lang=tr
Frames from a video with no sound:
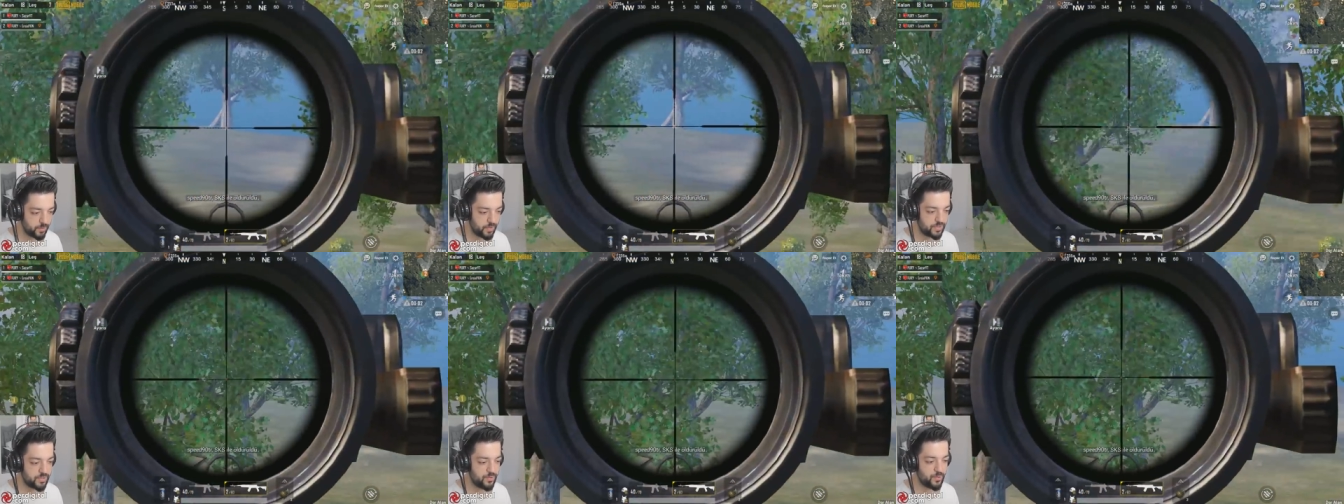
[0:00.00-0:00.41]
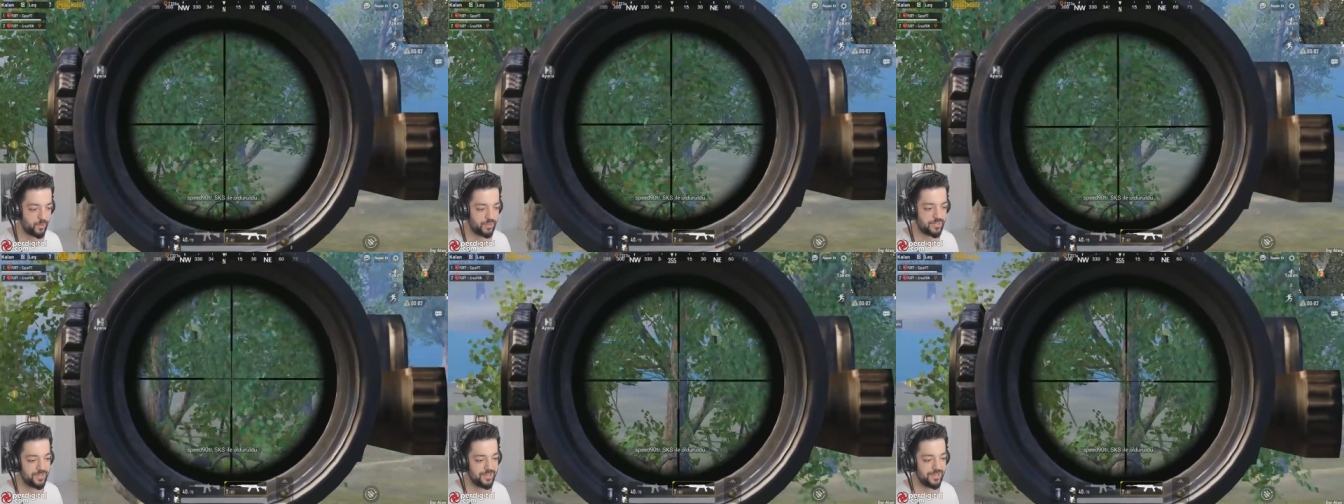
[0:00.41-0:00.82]
Burası
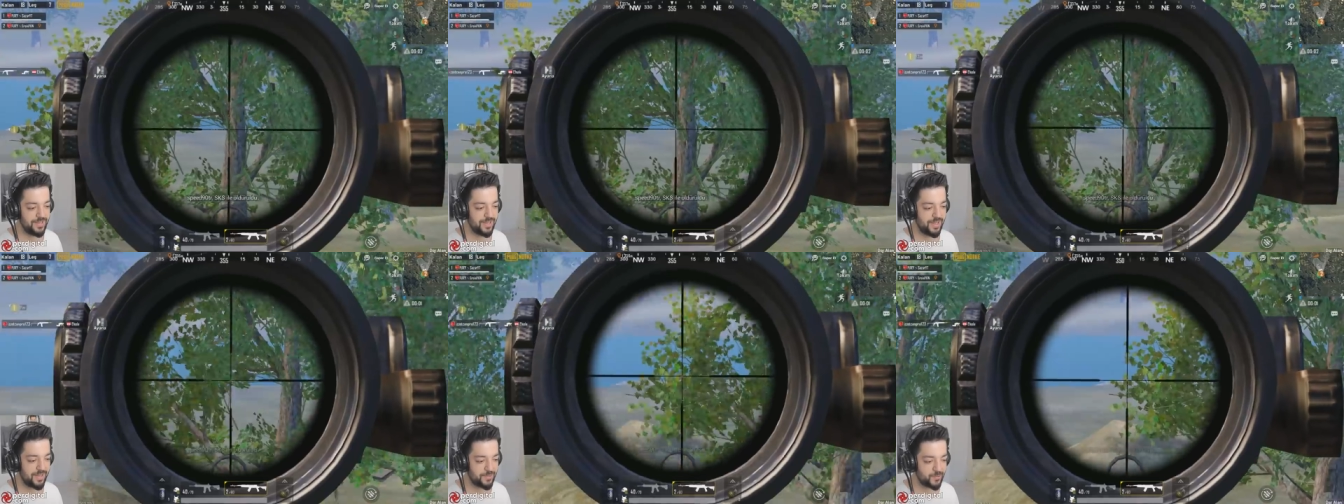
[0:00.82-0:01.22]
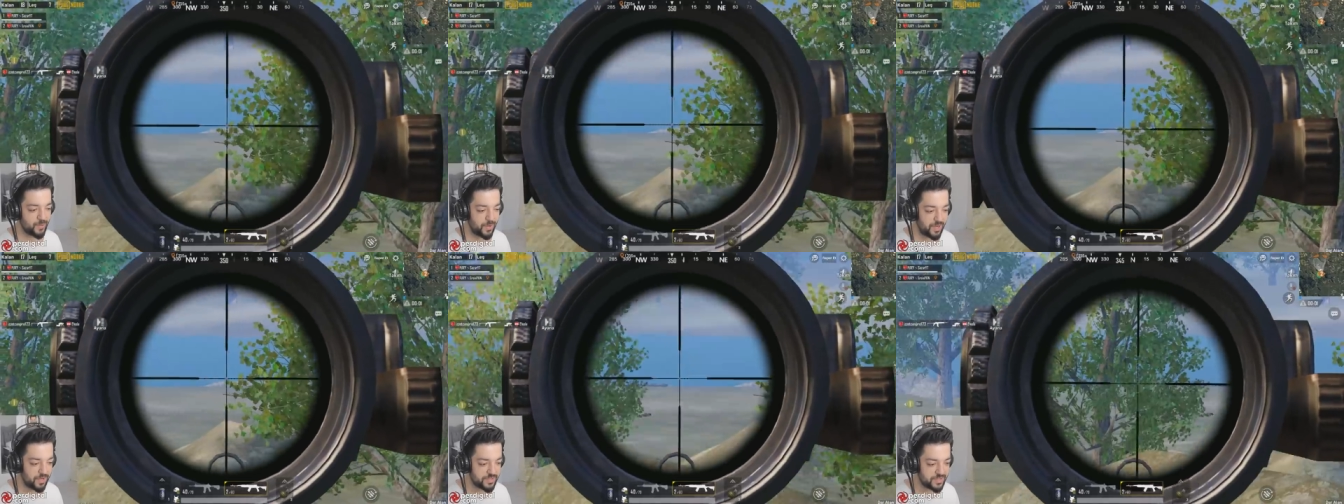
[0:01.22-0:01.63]
çok iyi ya.
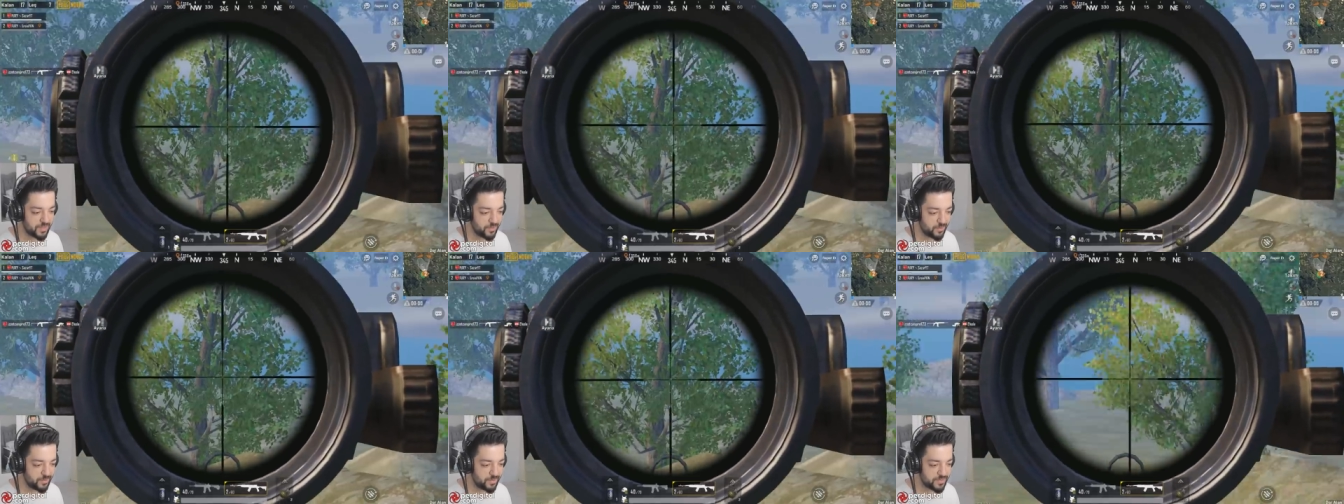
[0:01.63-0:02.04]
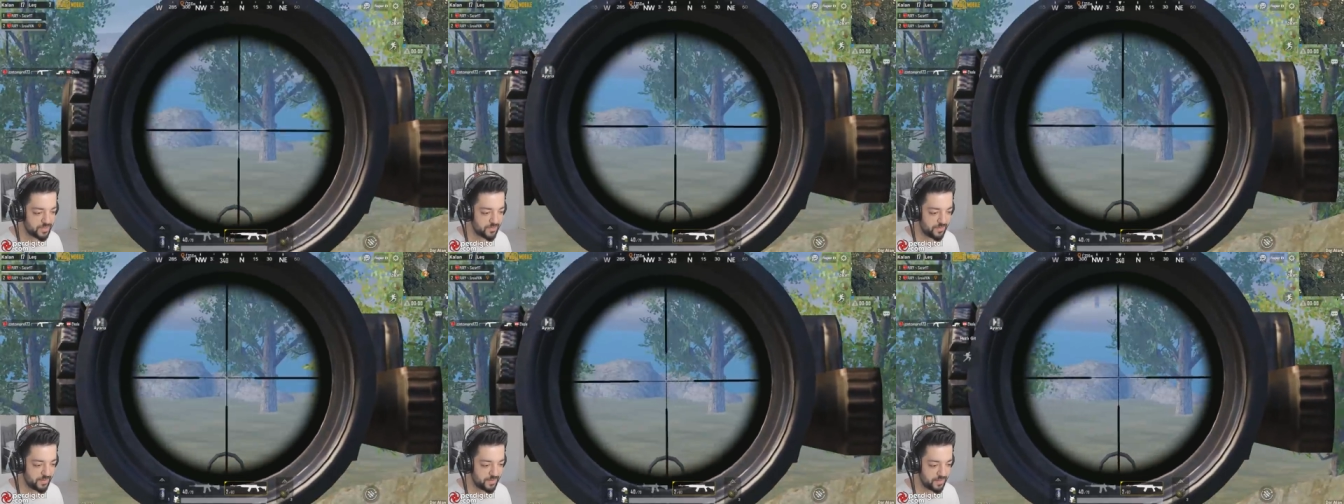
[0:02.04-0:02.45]
Şu ağaçlar
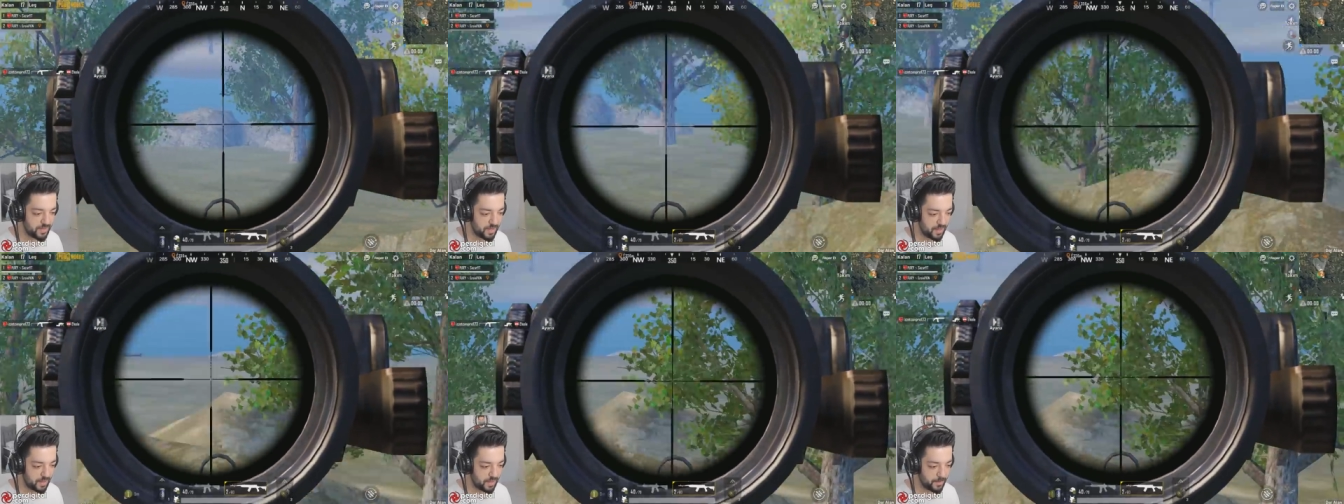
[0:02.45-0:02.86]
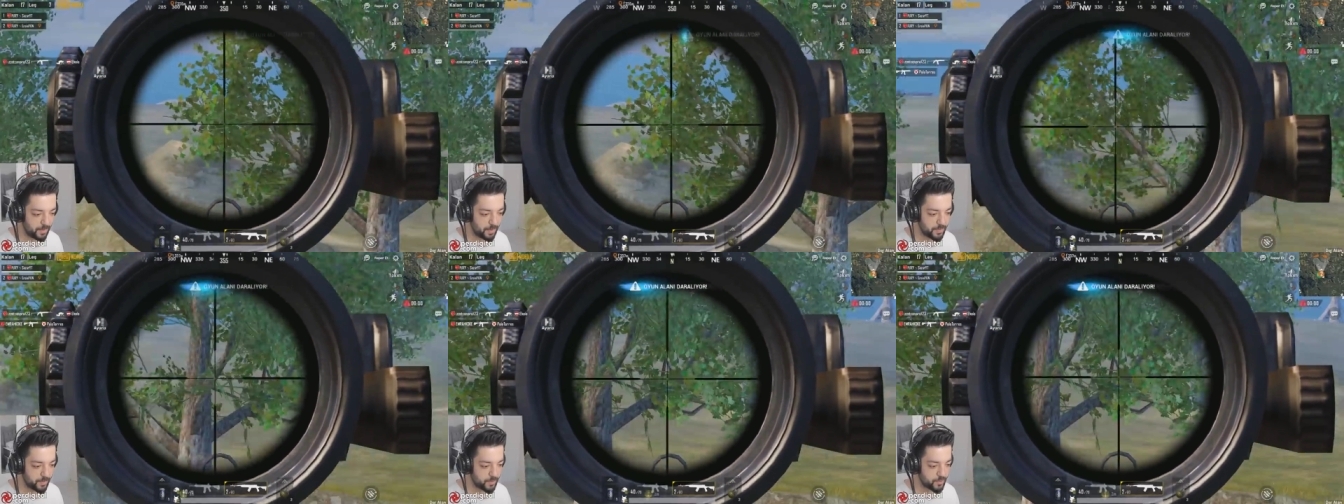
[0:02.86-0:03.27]
olmasa var ya.
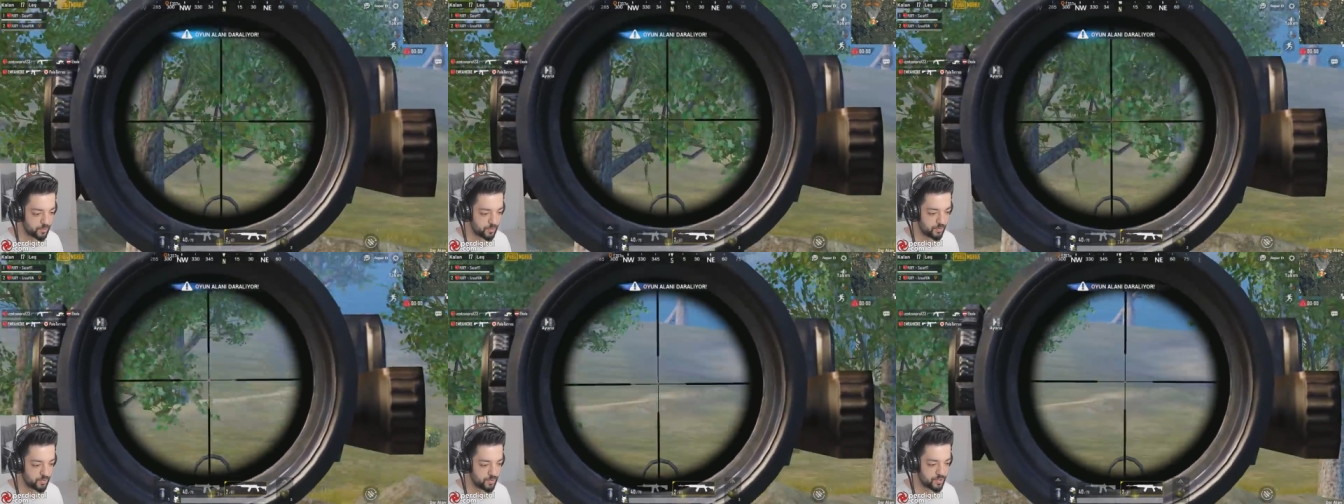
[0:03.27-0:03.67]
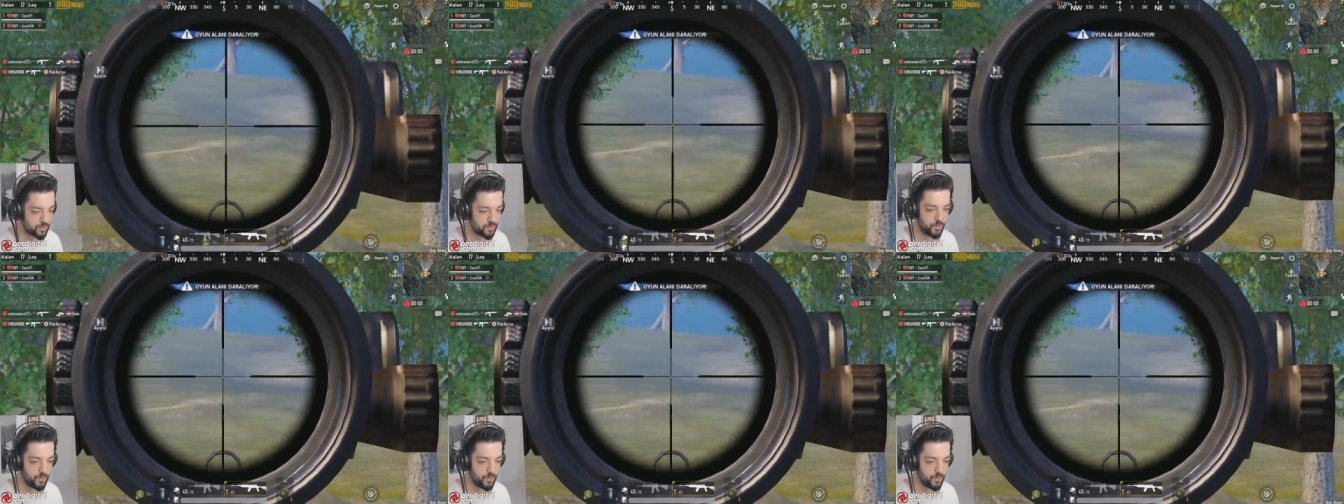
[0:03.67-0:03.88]
Bak patır kütür